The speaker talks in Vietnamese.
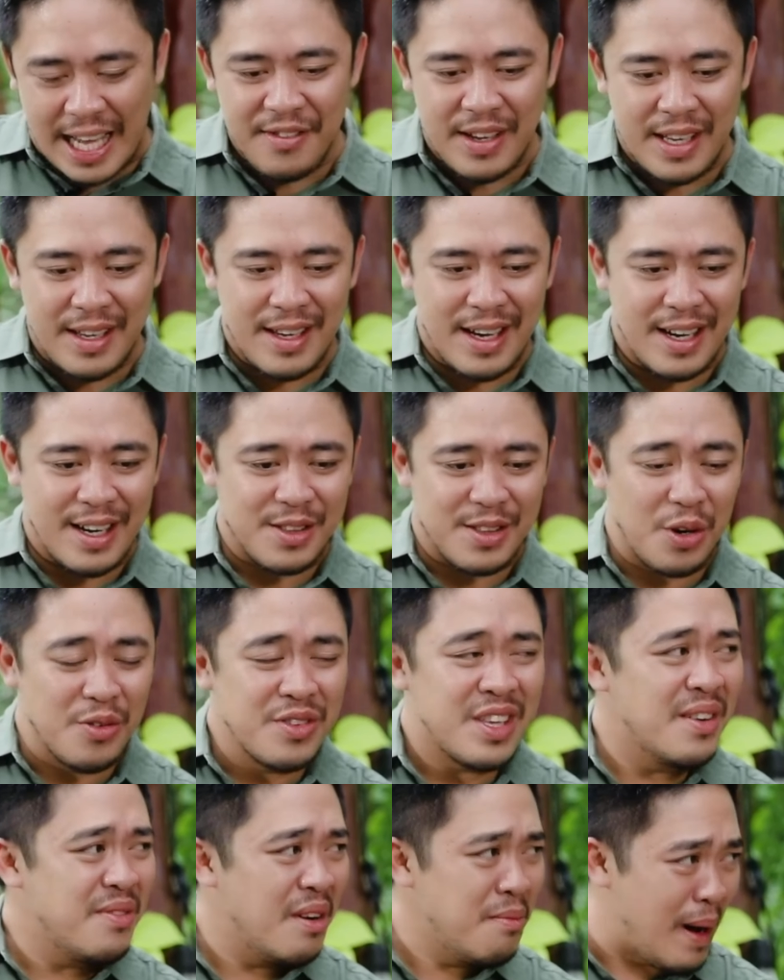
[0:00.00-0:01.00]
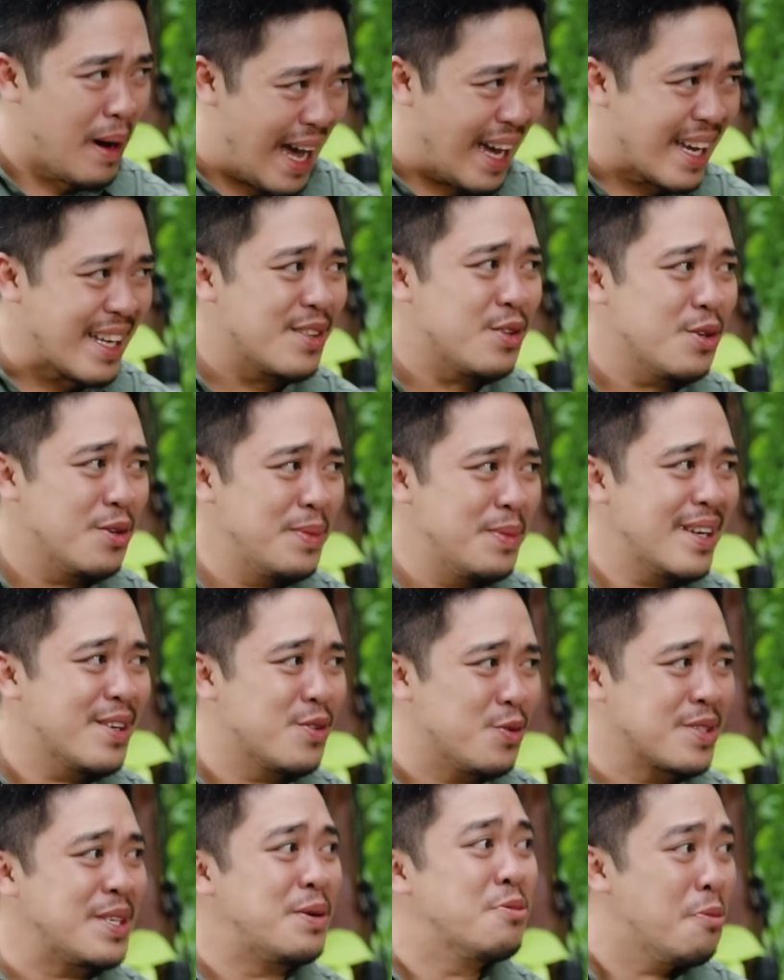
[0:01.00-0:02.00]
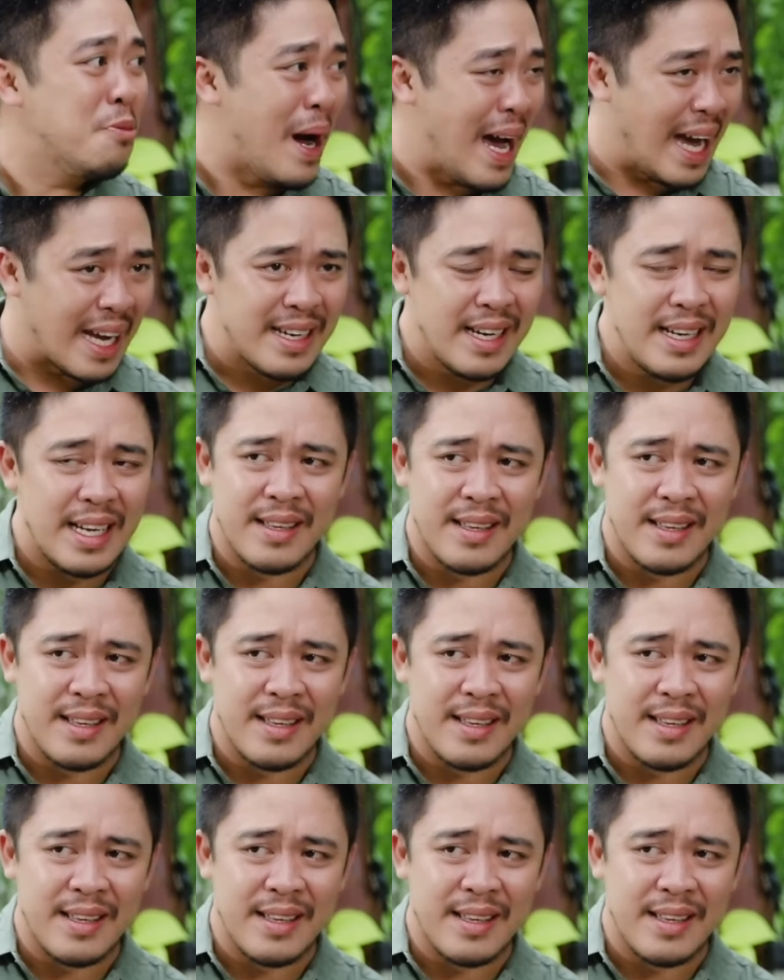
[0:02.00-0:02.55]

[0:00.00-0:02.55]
Tại vì tôi chơi với bạn, tôi biết cuộc sống của bạn,